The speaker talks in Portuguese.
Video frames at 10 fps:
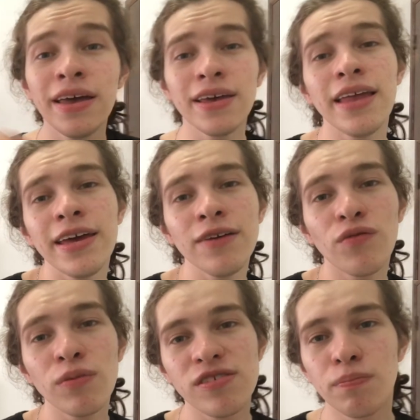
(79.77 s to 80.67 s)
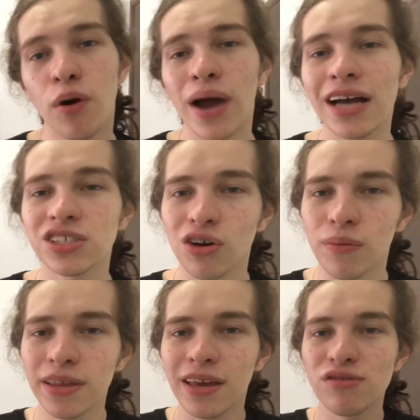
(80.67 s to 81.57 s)
E daí vamos se empolgar, já
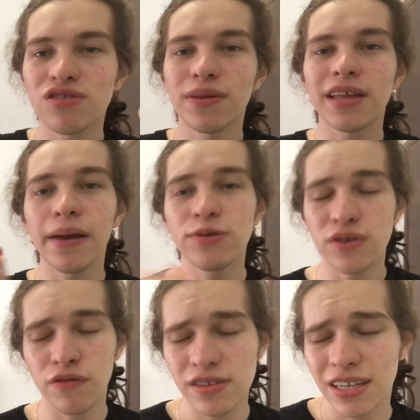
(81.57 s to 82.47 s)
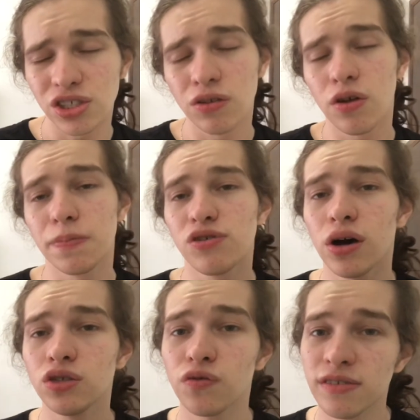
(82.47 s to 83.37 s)
comenta aí nos comentários o que você está achando do
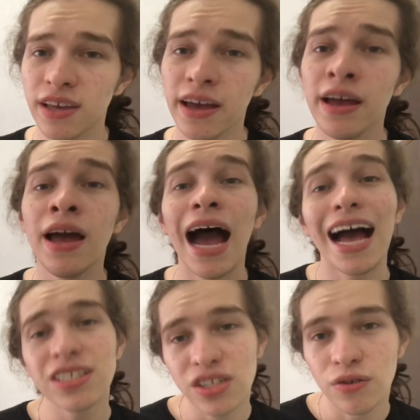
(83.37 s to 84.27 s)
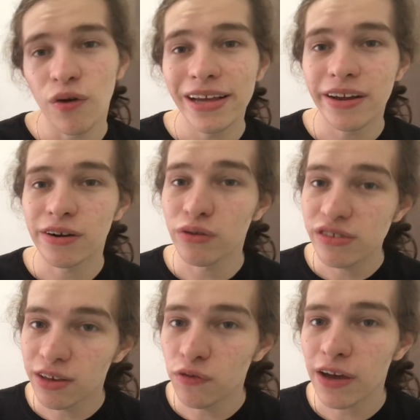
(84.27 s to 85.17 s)
episódio. Você acha que o Reiner
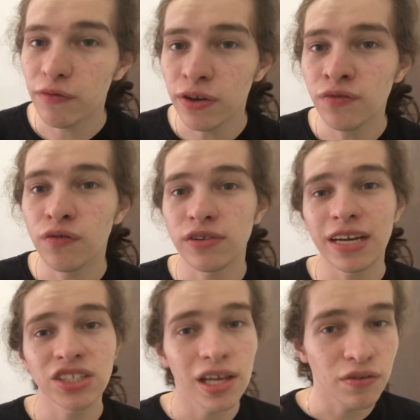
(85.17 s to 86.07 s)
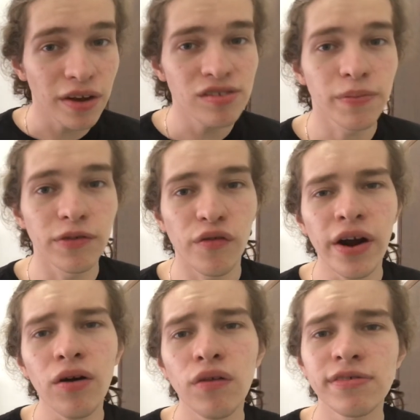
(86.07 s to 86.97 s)
conseguiu ficar vivo? Você acha que ele vai
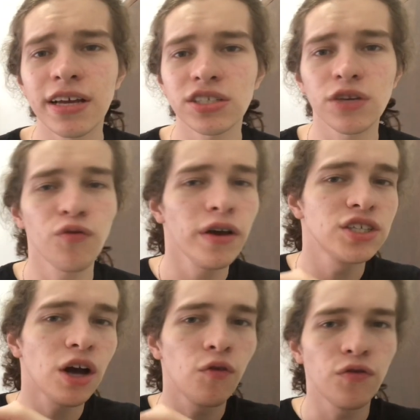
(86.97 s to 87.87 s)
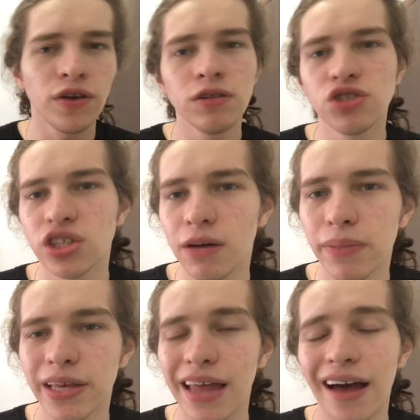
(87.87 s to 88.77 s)
sobreviver? Ou você acha que foi já o fim do Titã
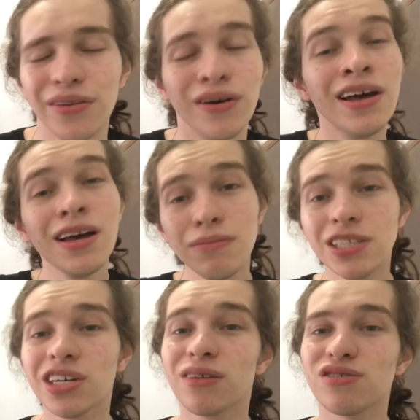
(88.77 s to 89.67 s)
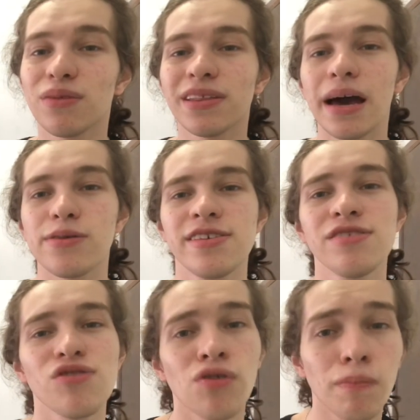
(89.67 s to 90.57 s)
Blindado? Me diga nos comentários
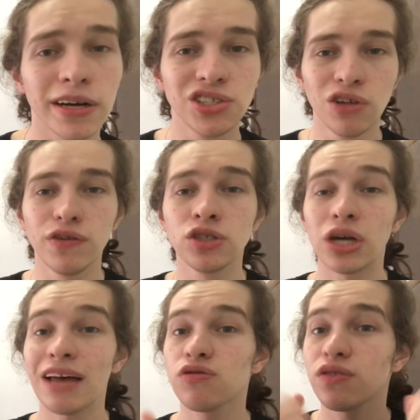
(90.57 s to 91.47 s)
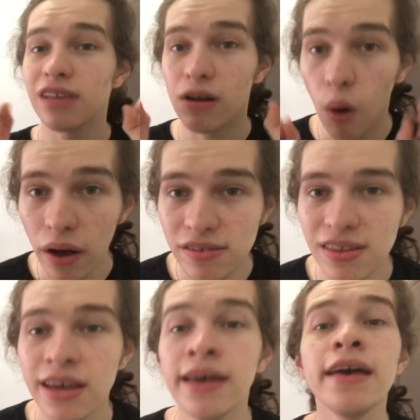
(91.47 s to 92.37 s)
isso, compartilhe o vídeo caso você
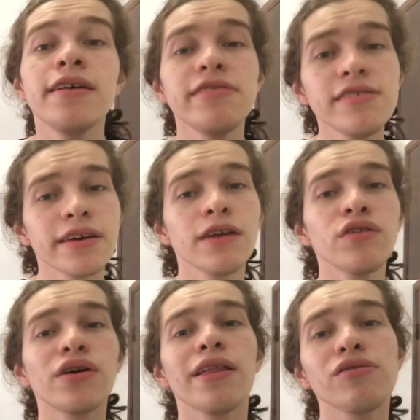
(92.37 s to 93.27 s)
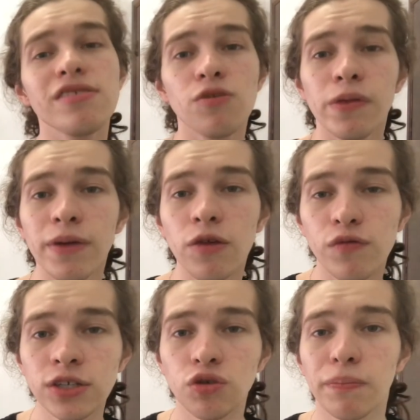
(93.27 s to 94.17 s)
goste. Se inscreva no canal se é seu primeiro
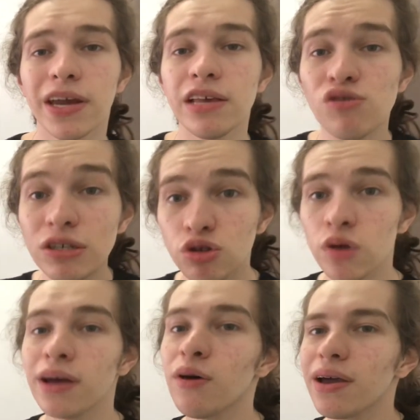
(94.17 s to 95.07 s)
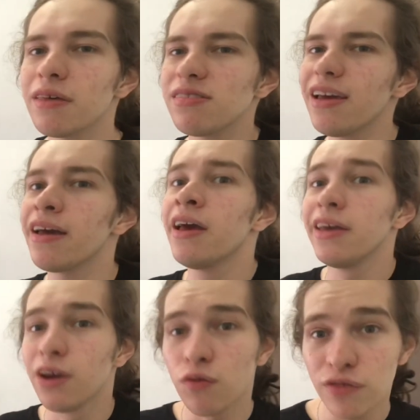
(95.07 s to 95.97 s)
vídeo, porque isso ajuda o canal a crescer.
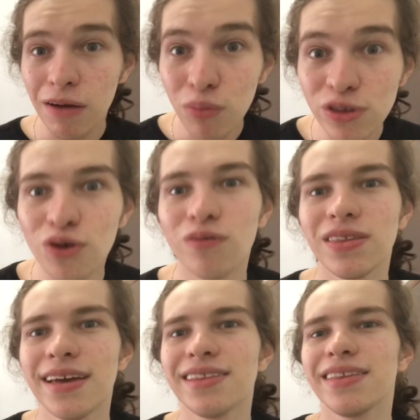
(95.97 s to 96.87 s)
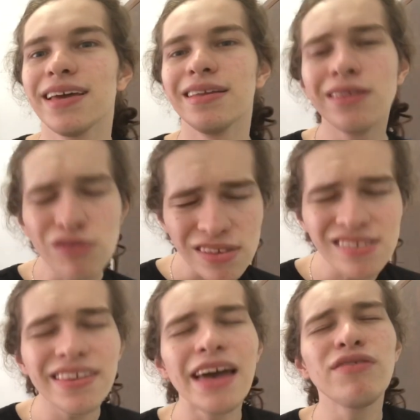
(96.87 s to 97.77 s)
E eu vou ficar muito contente. Então se
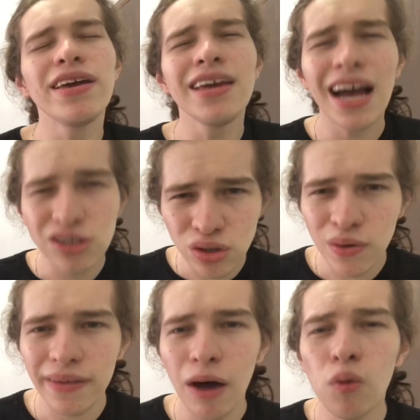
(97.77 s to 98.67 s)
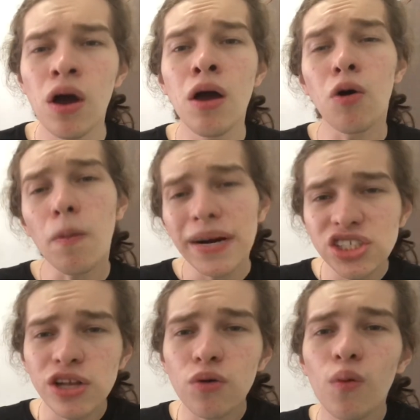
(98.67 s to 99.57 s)
inscreve aí, ajuda o canal,
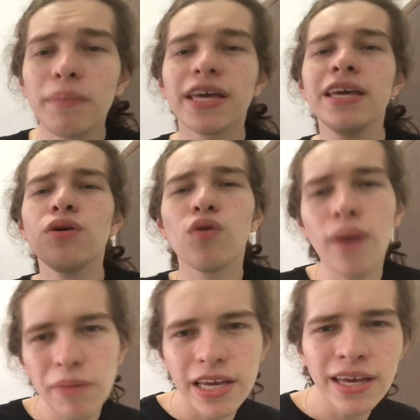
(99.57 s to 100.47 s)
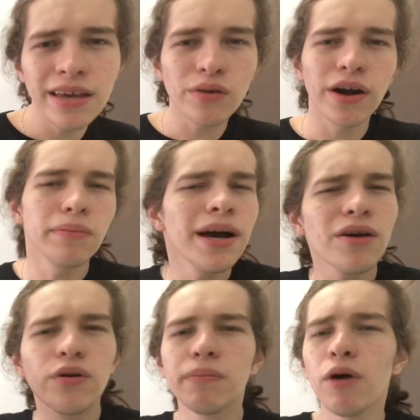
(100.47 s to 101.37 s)
compartilha com um amiguinho, com uma amiguinha, com a irmã,
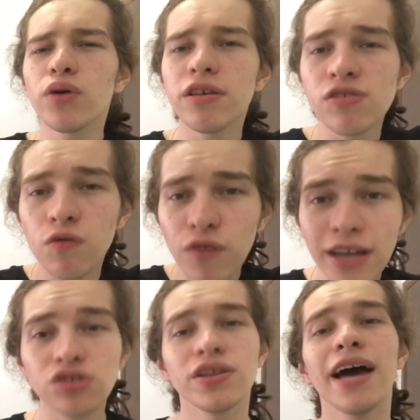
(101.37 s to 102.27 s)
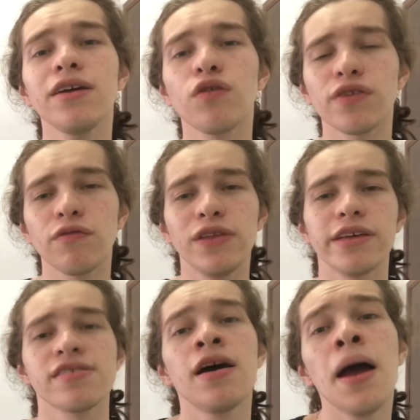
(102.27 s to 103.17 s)
com o irmão, que isso vai ajudar e eu vou ficar
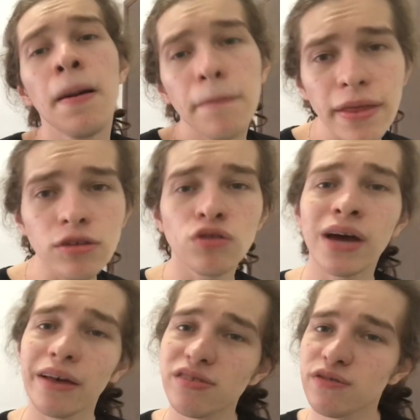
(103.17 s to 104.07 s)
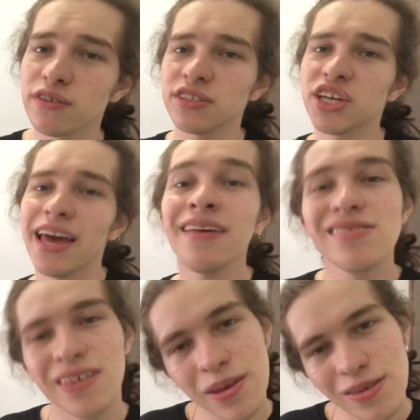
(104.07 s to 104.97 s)
feliz. Para todo caso, se você já é
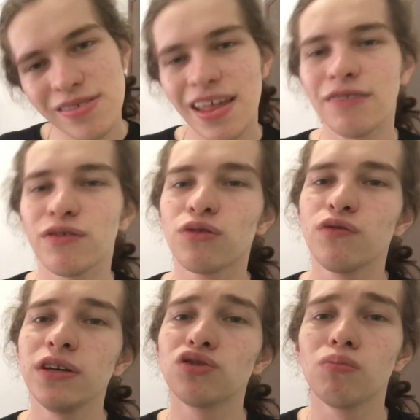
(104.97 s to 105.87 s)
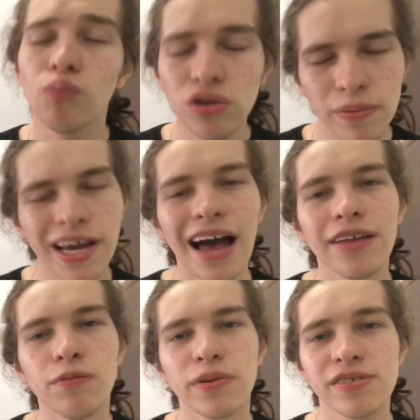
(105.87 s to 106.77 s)
inscrito e está vendo o vídeo, muito
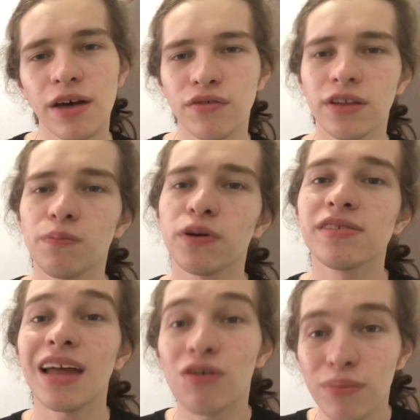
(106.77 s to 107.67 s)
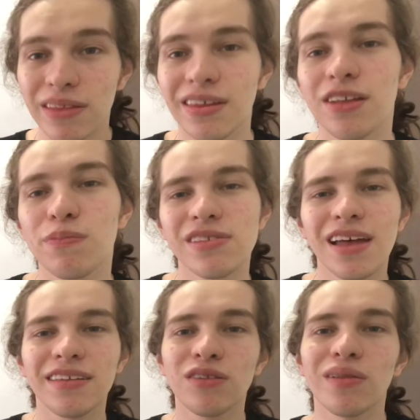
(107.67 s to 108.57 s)
obrigado por estar vendo, por estar comentando, por
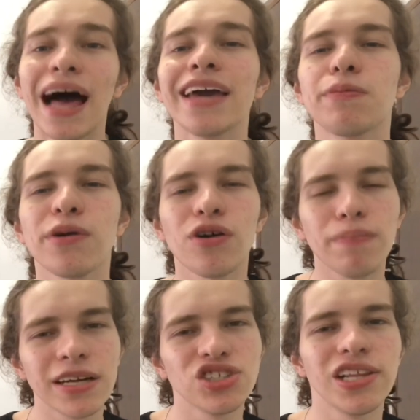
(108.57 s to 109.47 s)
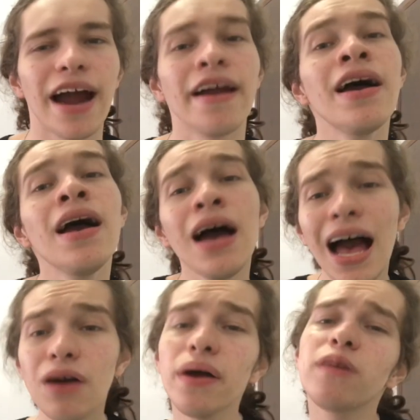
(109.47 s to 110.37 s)
estar dando like, por compartilhar.
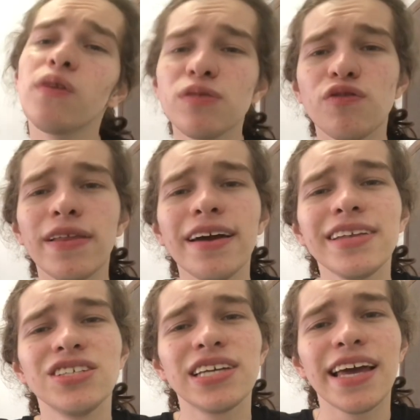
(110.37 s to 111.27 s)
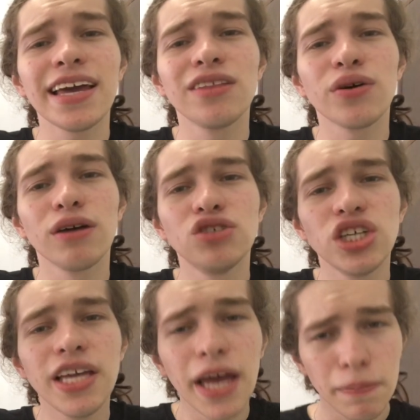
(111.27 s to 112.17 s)
Agora vamos falar de Shingeki no
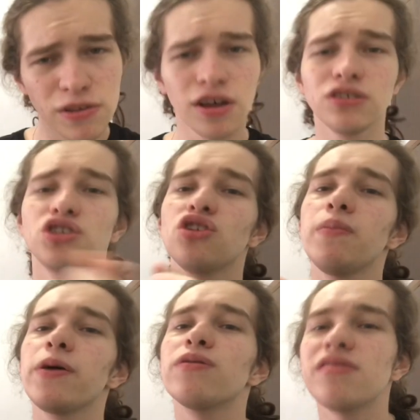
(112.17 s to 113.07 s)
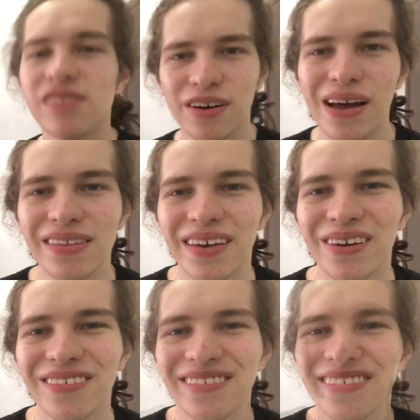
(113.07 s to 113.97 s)
Kyojin, episódio de número
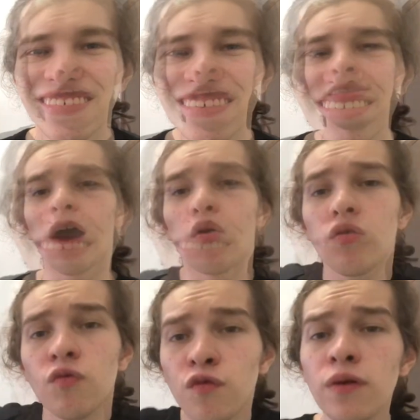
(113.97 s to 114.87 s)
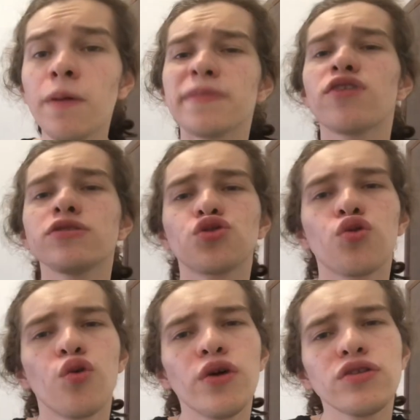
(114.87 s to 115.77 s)
51. Então, foi um episódio
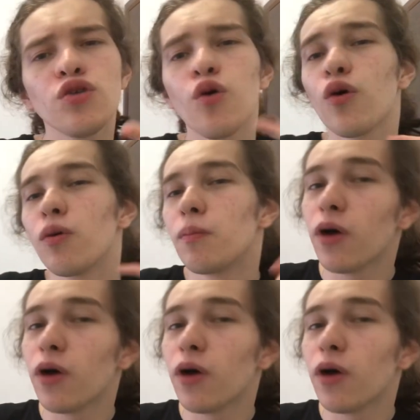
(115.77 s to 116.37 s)
curto,